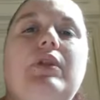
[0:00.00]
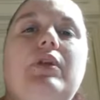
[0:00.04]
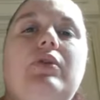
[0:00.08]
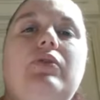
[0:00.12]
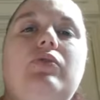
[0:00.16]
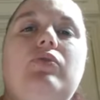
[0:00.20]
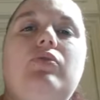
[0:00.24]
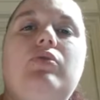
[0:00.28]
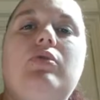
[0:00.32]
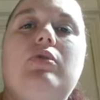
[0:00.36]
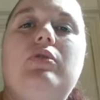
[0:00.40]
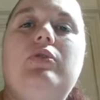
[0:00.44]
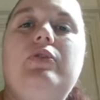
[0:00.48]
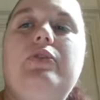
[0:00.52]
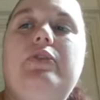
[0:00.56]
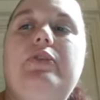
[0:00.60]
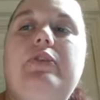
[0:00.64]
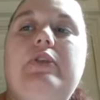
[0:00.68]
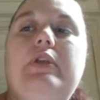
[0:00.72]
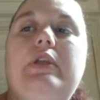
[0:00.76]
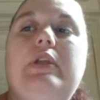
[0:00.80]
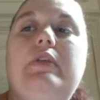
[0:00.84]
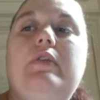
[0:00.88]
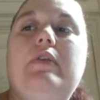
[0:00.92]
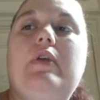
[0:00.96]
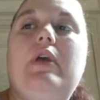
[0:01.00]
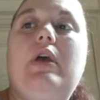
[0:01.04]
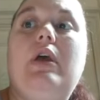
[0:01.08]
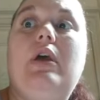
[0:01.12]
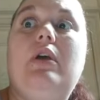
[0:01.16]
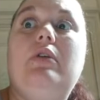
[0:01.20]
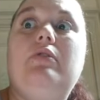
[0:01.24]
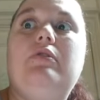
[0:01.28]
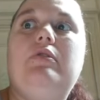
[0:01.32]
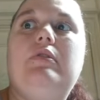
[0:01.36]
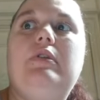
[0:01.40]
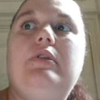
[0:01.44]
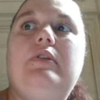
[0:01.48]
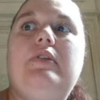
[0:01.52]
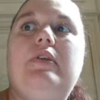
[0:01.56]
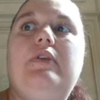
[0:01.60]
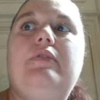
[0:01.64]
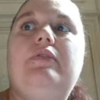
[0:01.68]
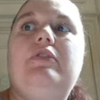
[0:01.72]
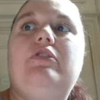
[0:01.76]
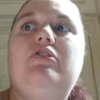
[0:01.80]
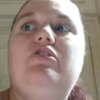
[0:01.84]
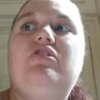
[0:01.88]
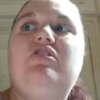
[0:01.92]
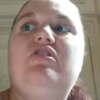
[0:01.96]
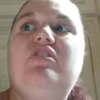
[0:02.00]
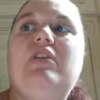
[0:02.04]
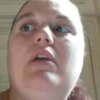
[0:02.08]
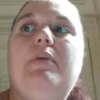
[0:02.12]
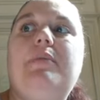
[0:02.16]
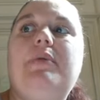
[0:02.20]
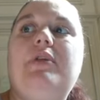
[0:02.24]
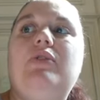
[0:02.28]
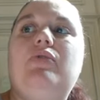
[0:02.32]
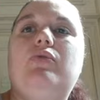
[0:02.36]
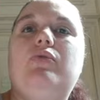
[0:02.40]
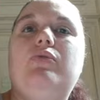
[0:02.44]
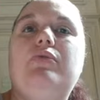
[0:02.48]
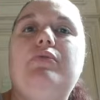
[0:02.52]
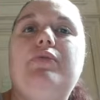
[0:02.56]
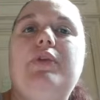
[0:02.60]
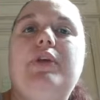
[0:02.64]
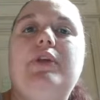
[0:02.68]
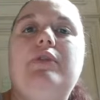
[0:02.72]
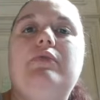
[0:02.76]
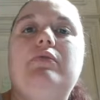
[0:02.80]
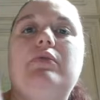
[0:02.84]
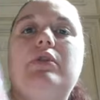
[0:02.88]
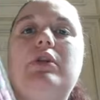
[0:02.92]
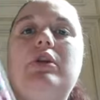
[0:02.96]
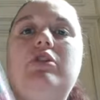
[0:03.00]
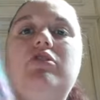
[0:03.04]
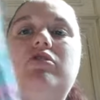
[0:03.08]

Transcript: sur le site. Euh, je les avais jamais trouvés, donc là